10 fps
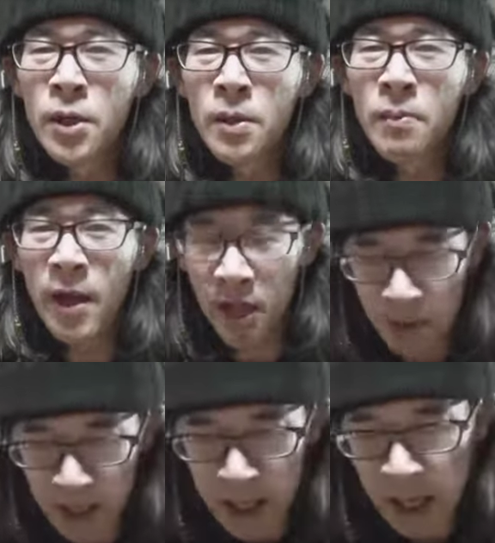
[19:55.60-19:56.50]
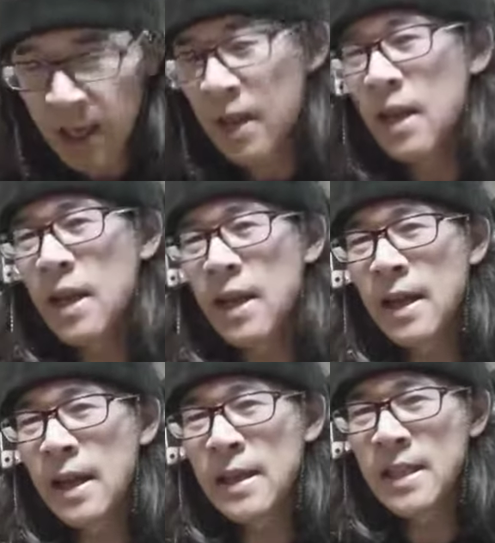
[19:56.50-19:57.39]
う勉強して、
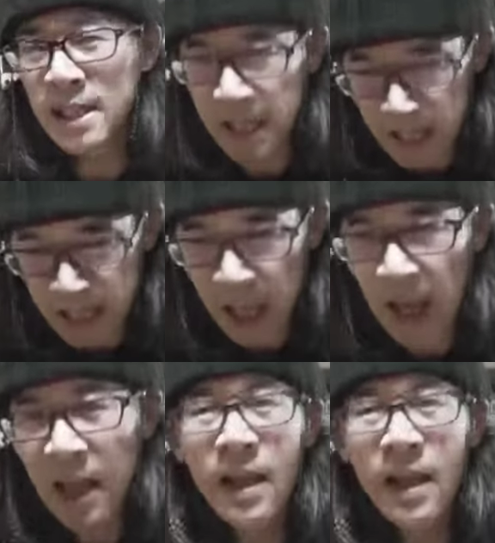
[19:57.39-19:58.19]
えー、実践して、